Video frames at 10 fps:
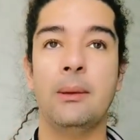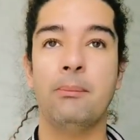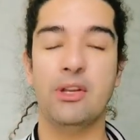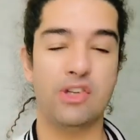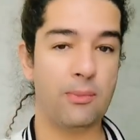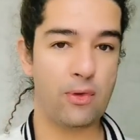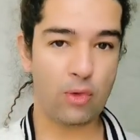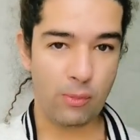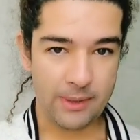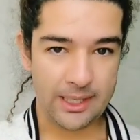pedimos
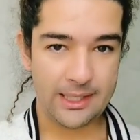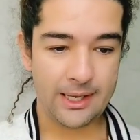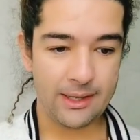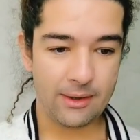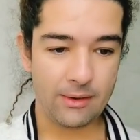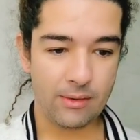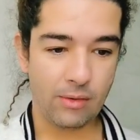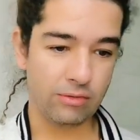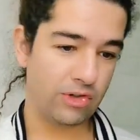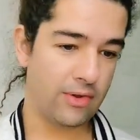comida
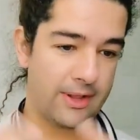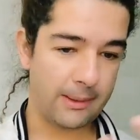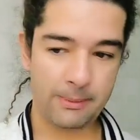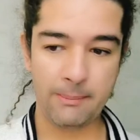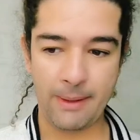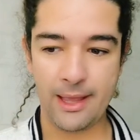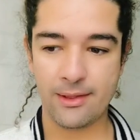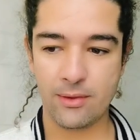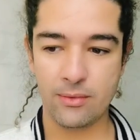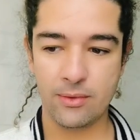onde eu sempre
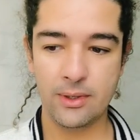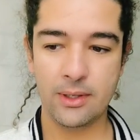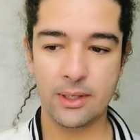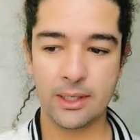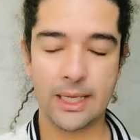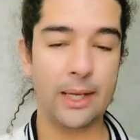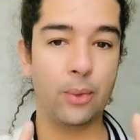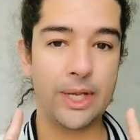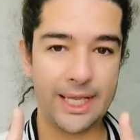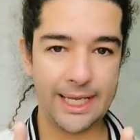peço, que é
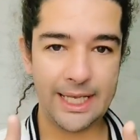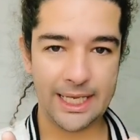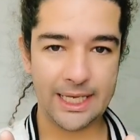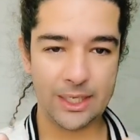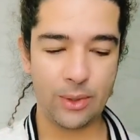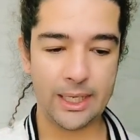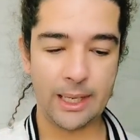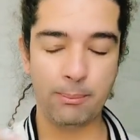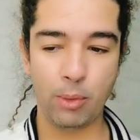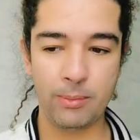no Ligue Ligue. Não é
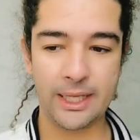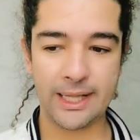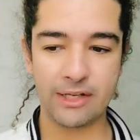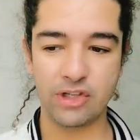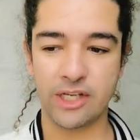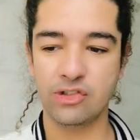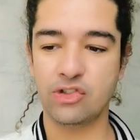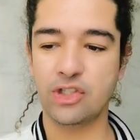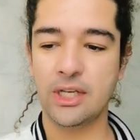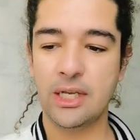nem publi, tá,
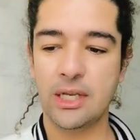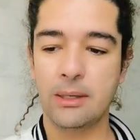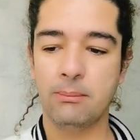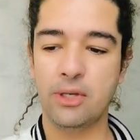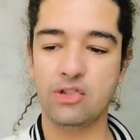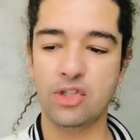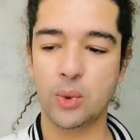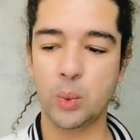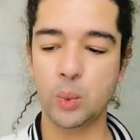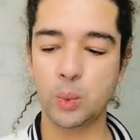gente? Pedi
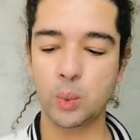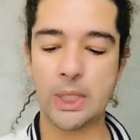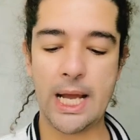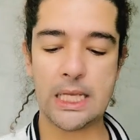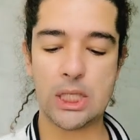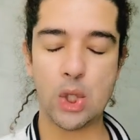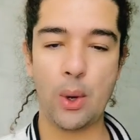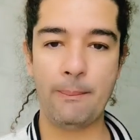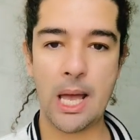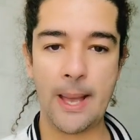um
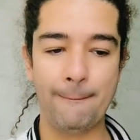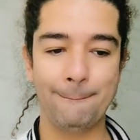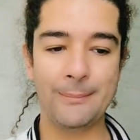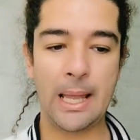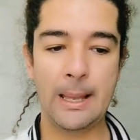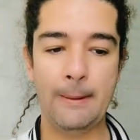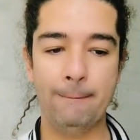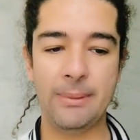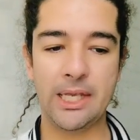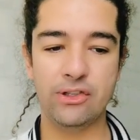yakisoba
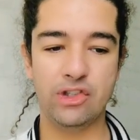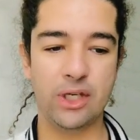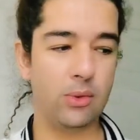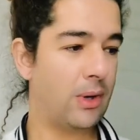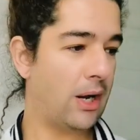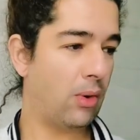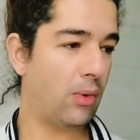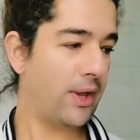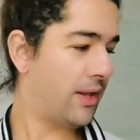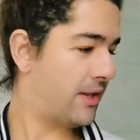de um
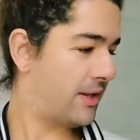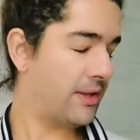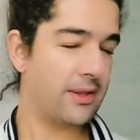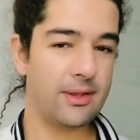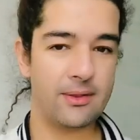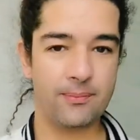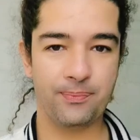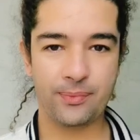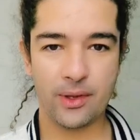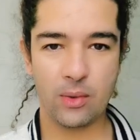arroz
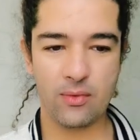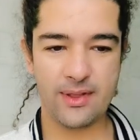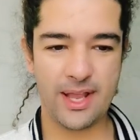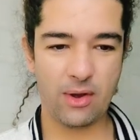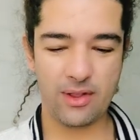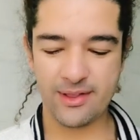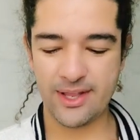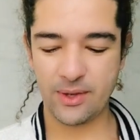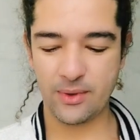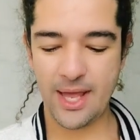com uns
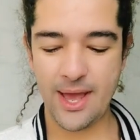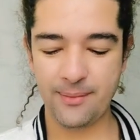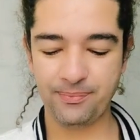negocinhos lá